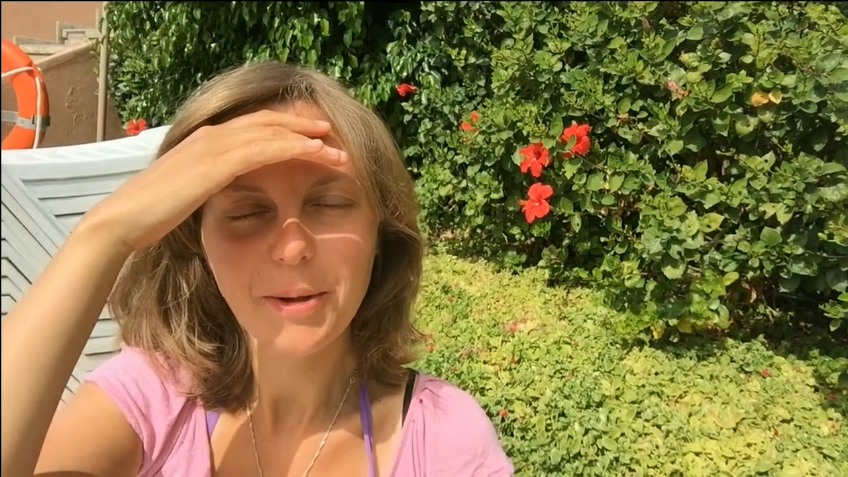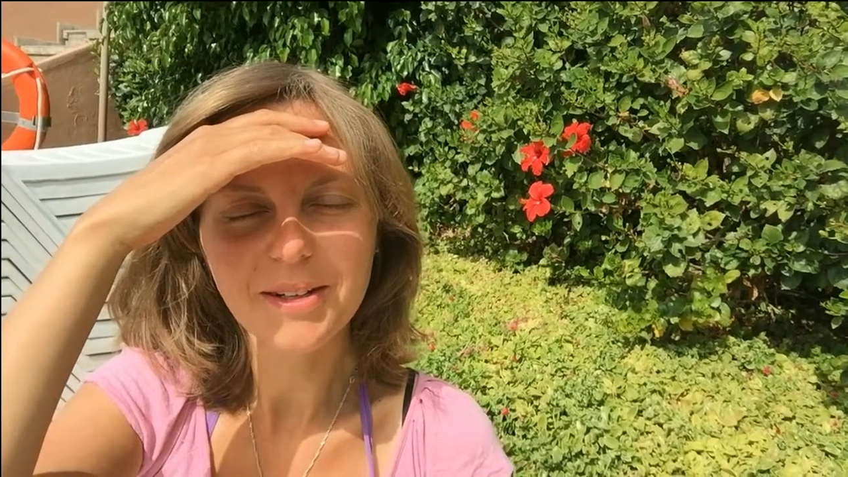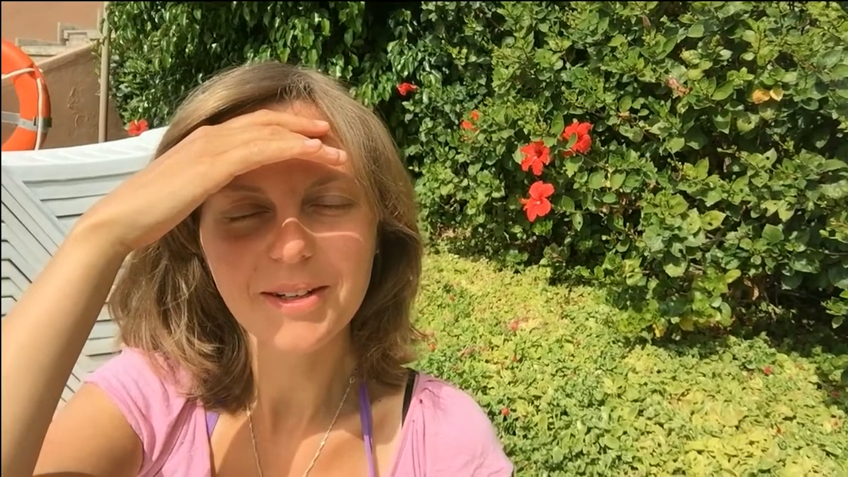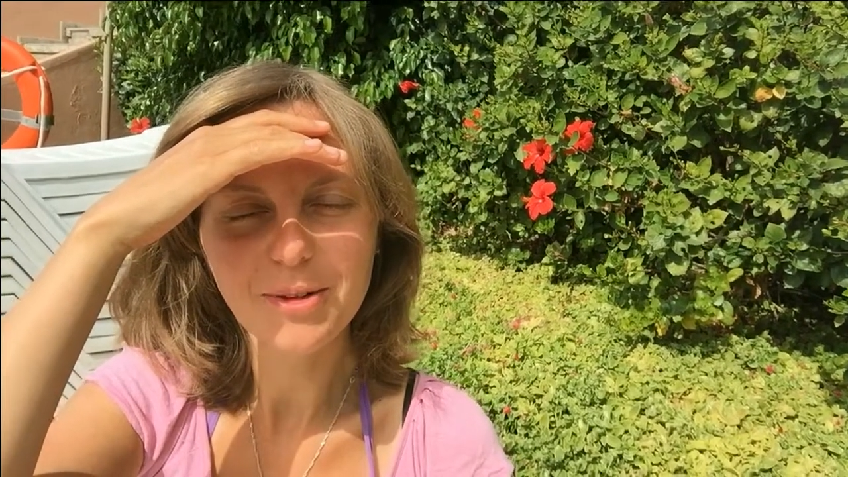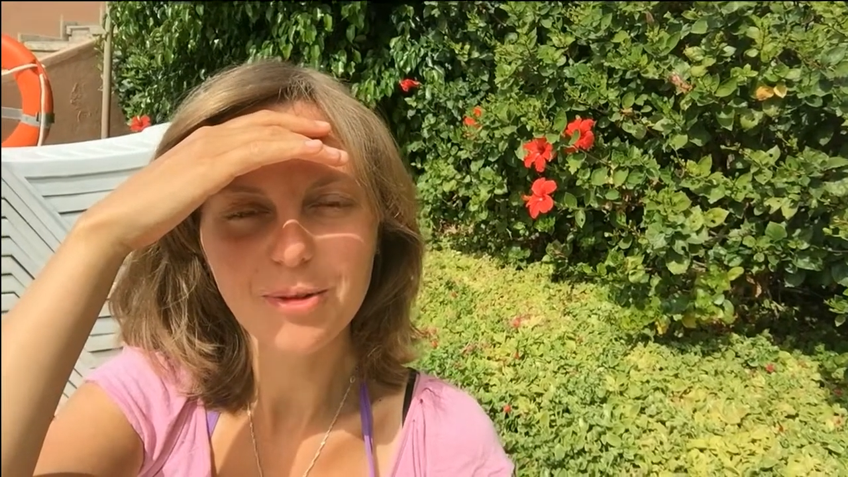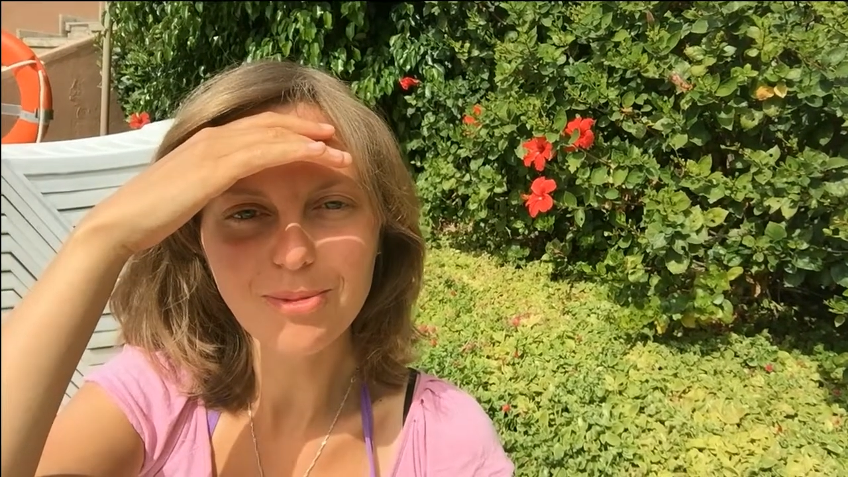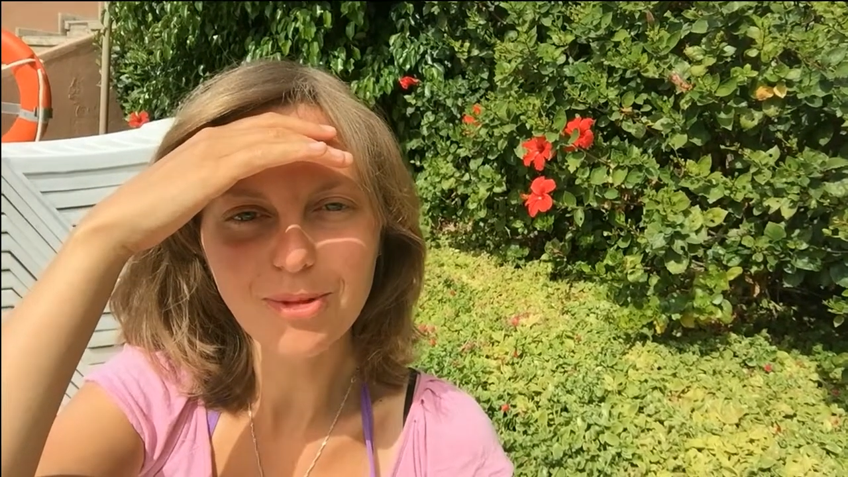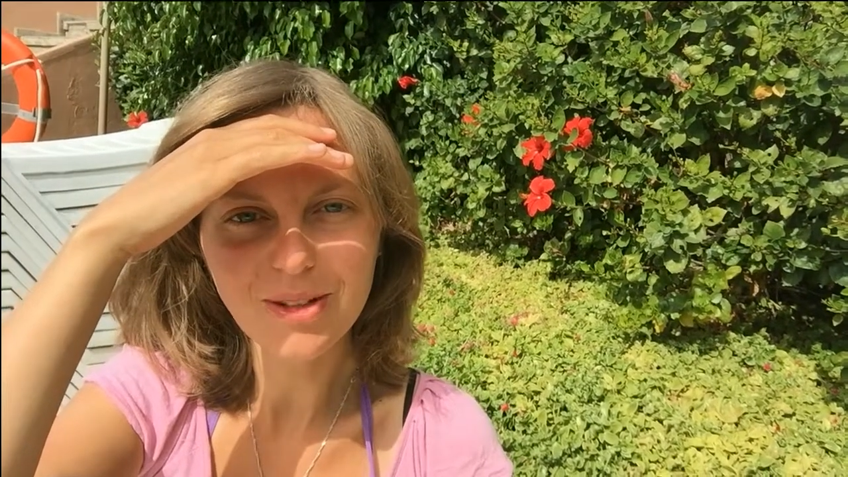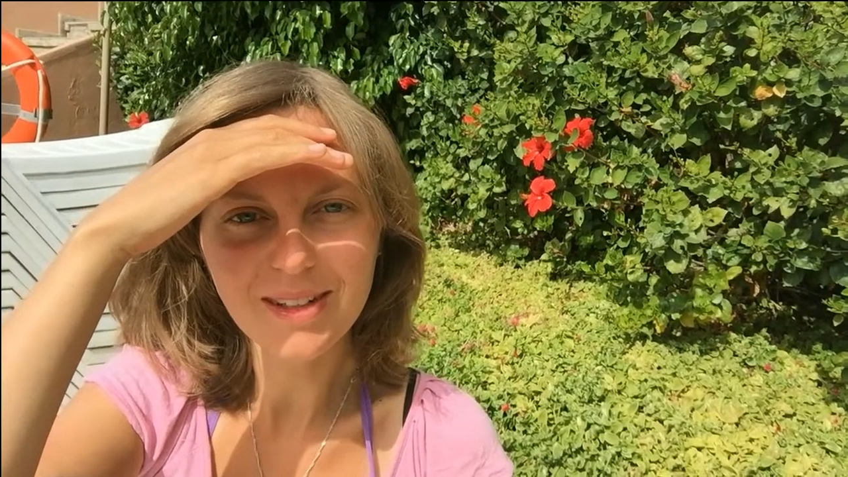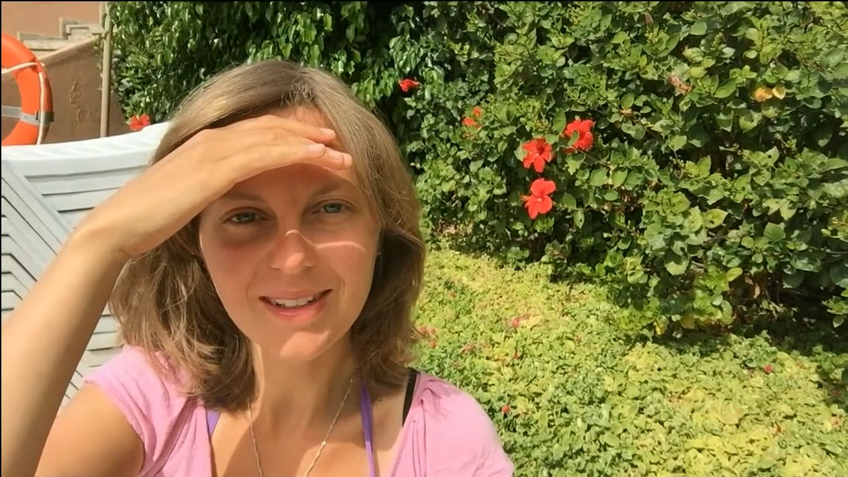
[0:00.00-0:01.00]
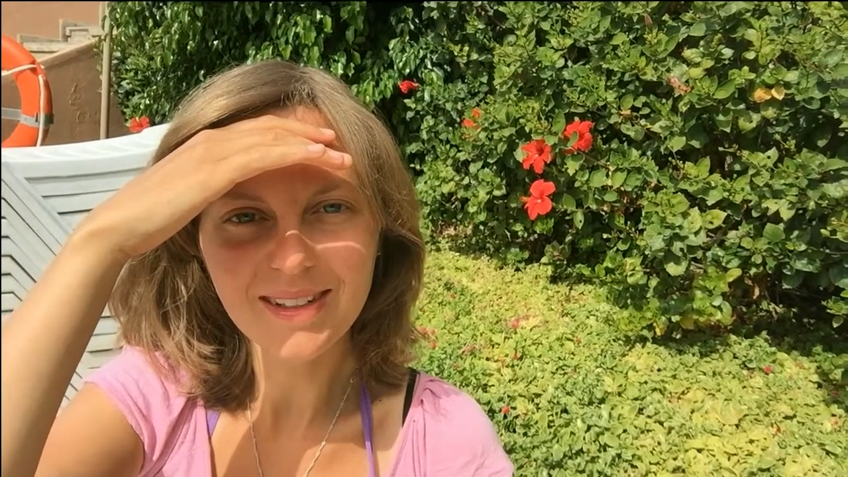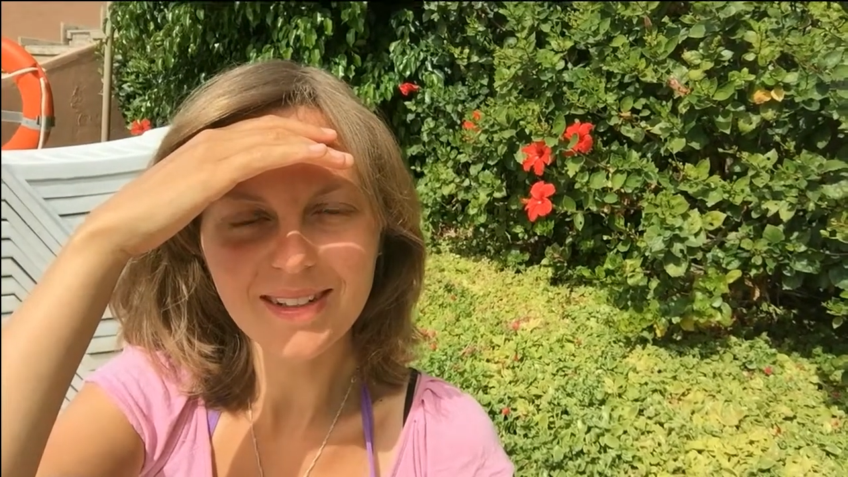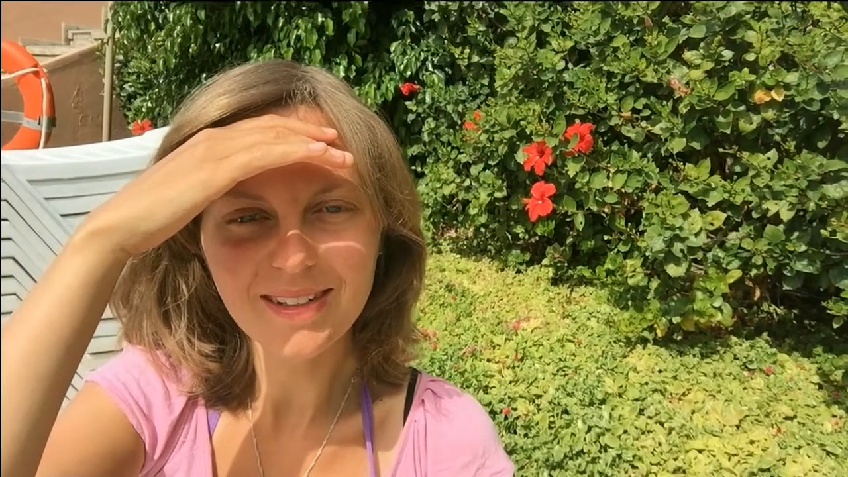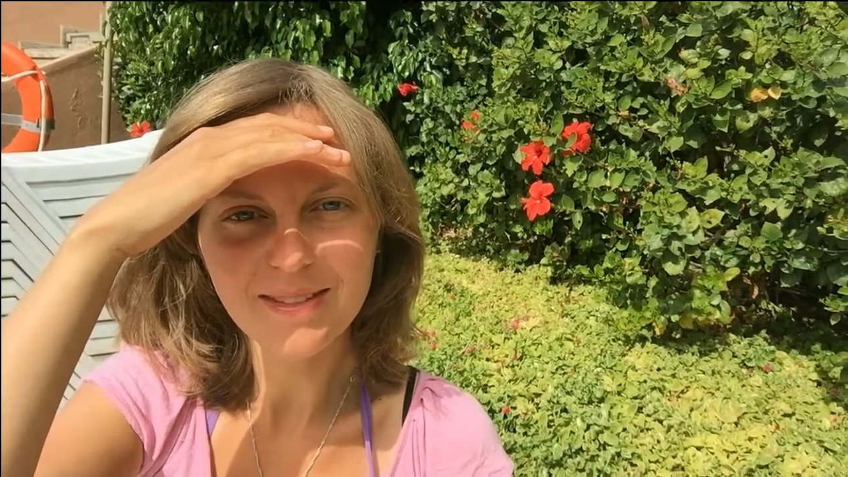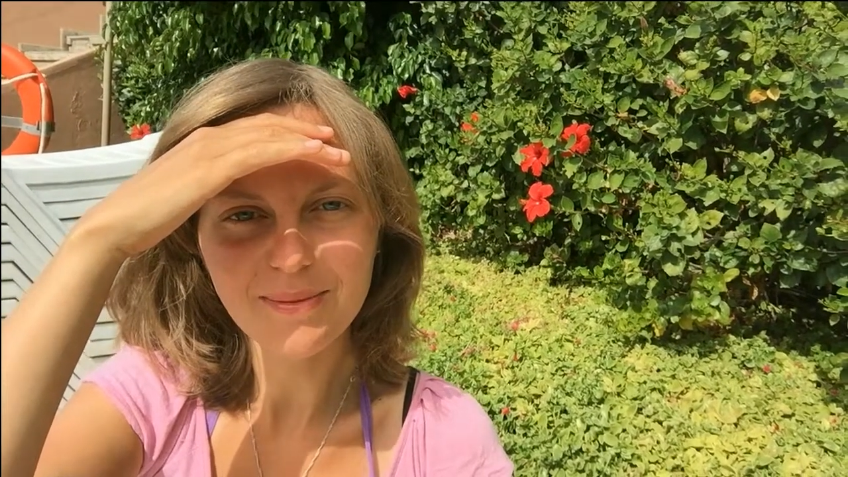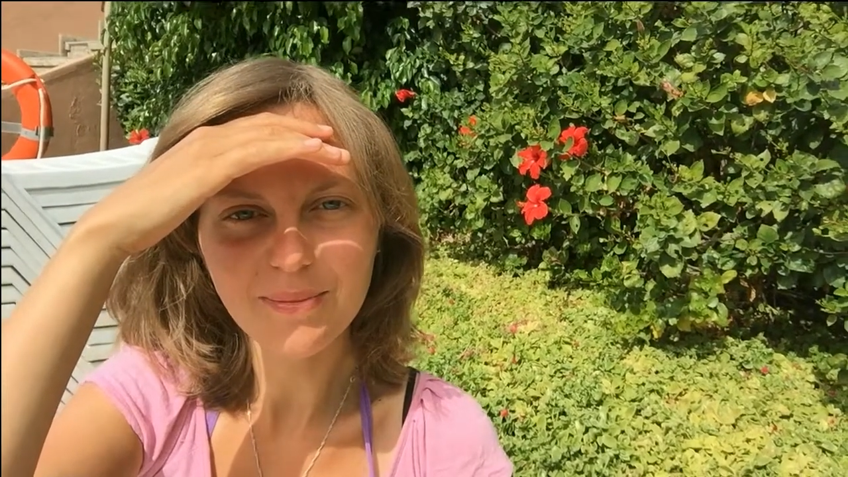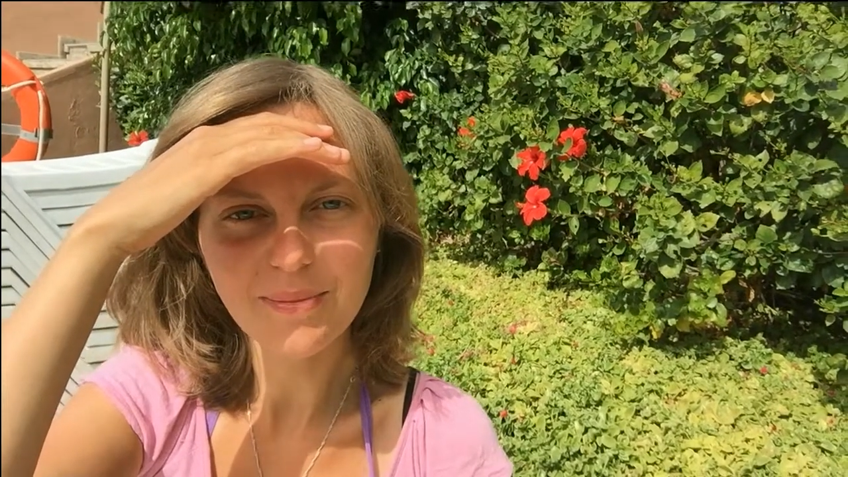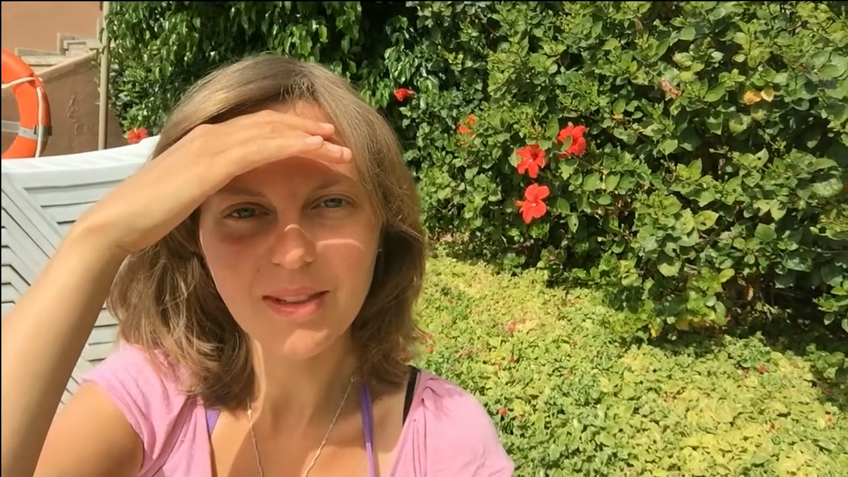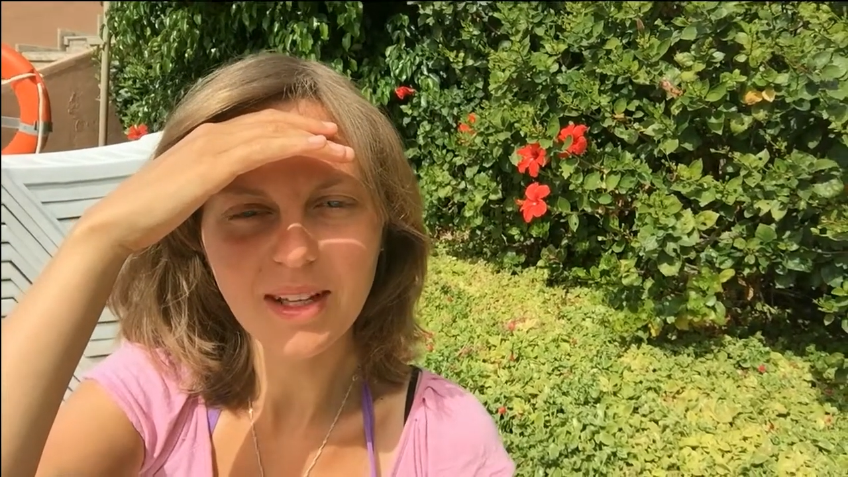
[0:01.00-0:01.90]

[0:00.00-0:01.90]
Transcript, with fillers: meine Globuli ähm,